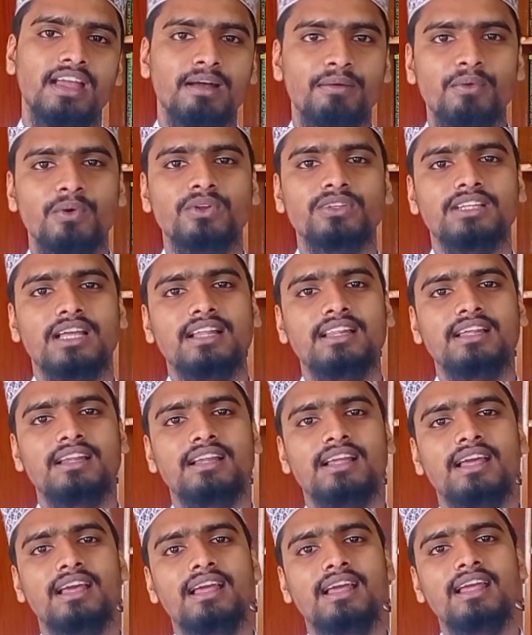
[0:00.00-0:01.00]
এবং
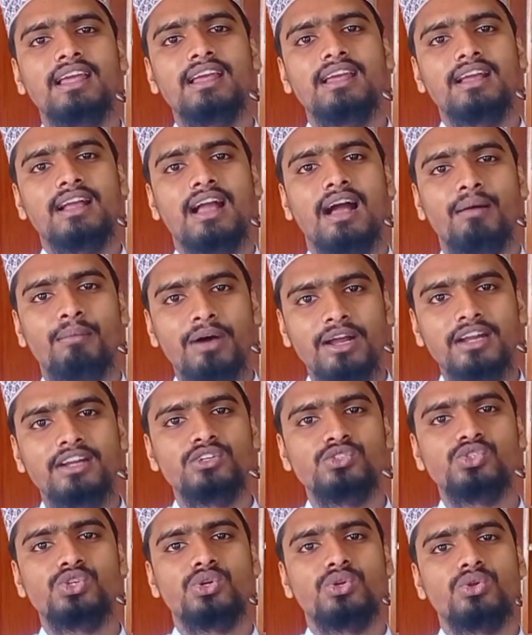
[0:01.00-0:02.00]
তাদেরকে খাবারের
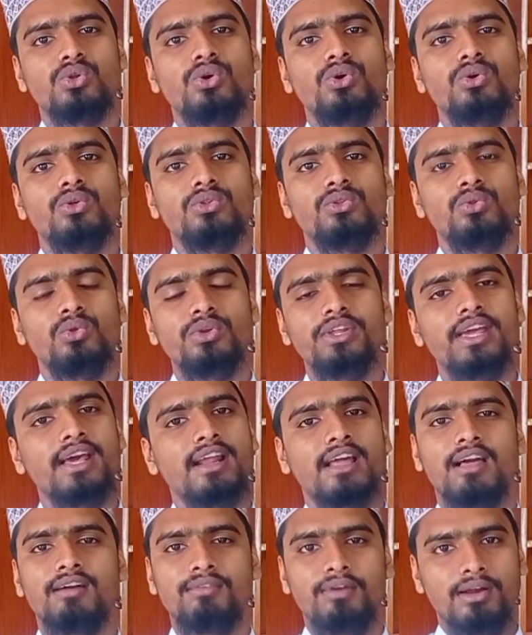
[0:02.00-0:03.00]
জন্য দুনিয়ার
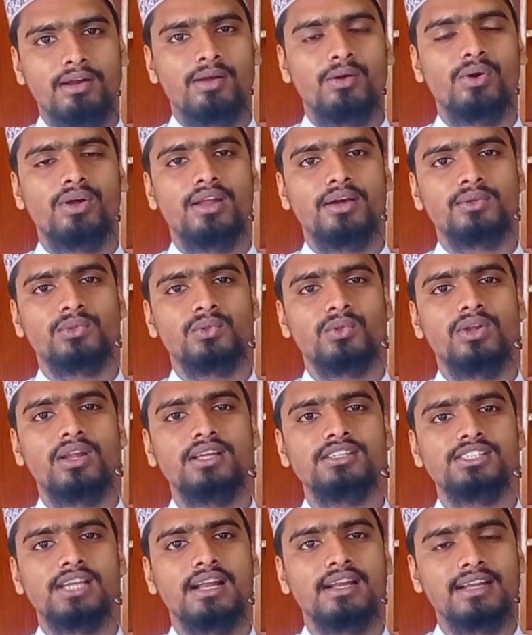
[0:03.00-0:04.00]
খাবার খাওয়া লাগতো না
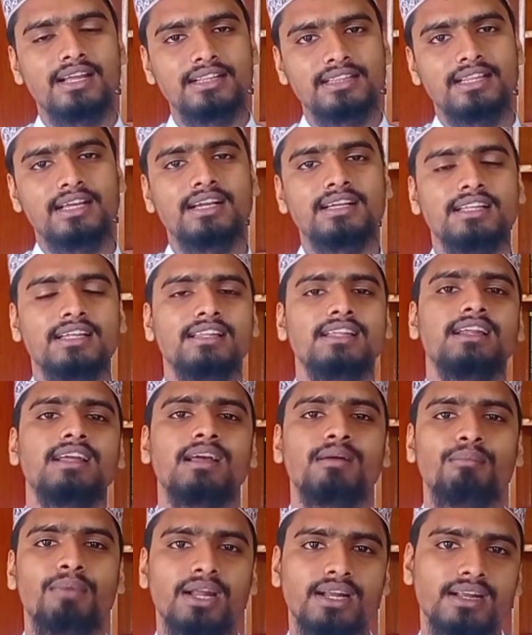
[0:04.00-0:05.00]
জান্নাত থেকে তাদেরকে
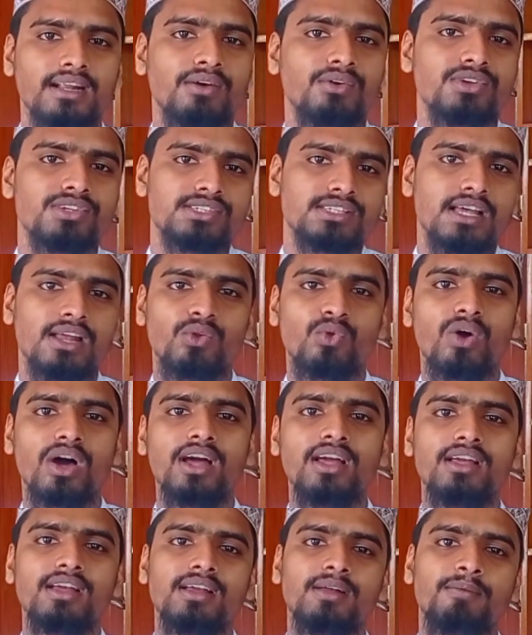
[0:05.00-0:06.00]
মান্না ও সালোয়া
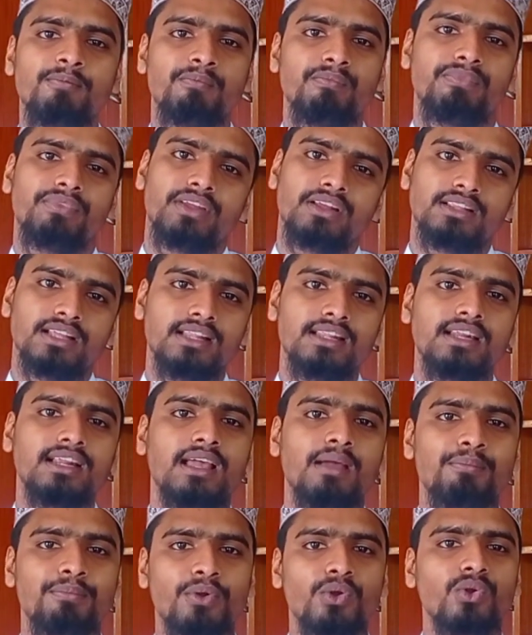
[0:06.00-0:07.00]

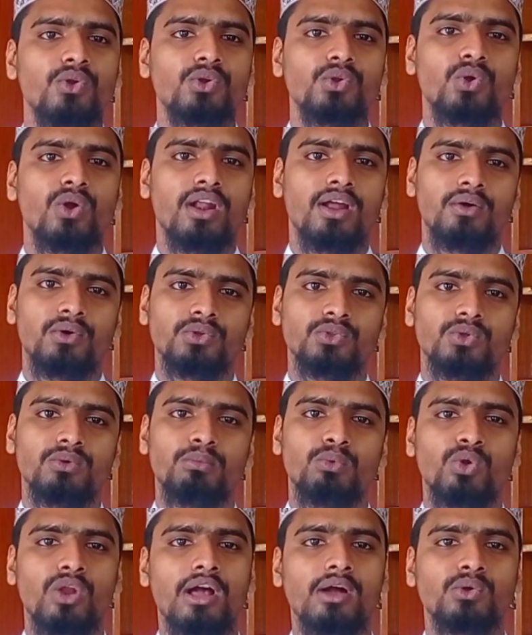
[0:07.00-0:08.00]
তাদেরকে প্রেরণ করা হতো
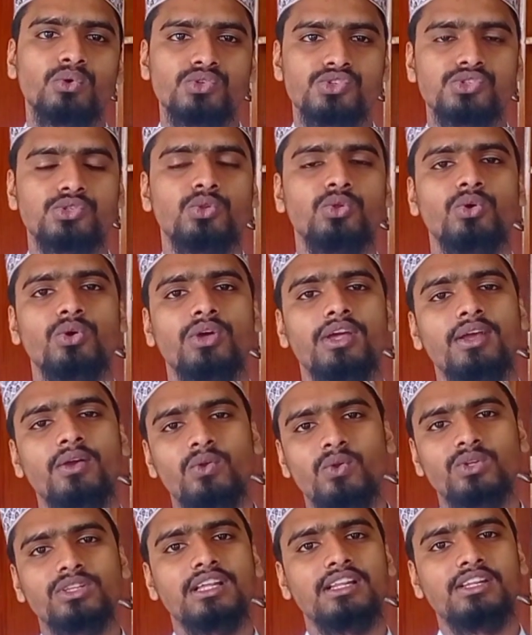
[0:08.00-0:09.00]
ভুনা গোস্ত
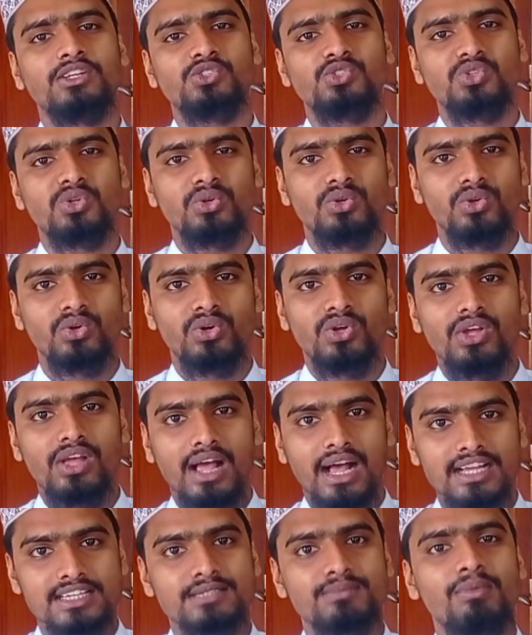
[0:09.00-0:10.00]
এগুলো তাদের জন্য
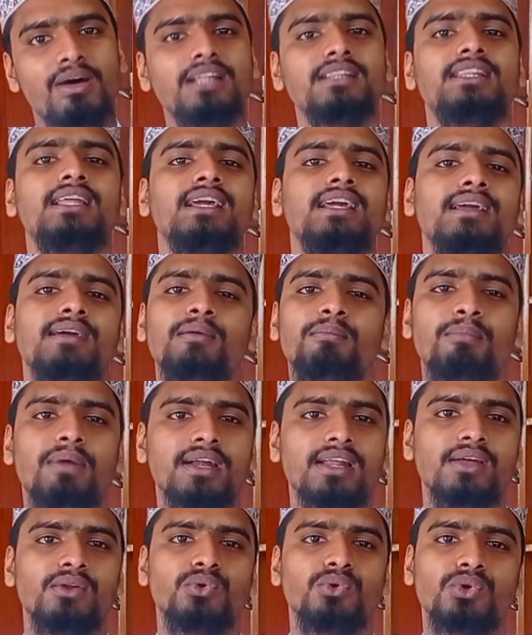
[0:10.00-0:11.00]
আসমান থেকে
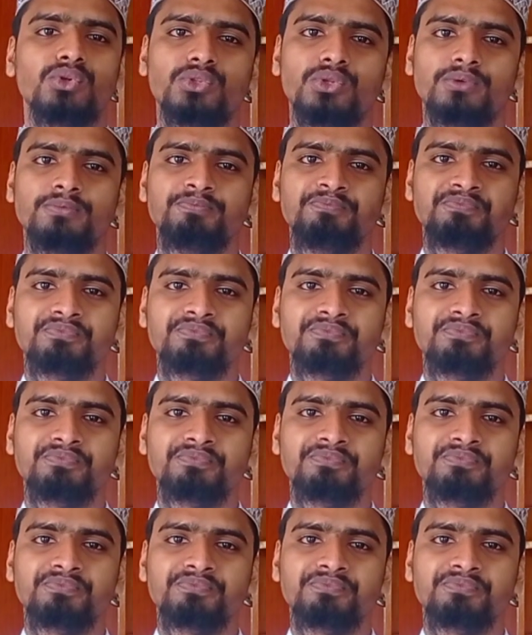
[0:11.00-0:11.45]
পাঠানো হতো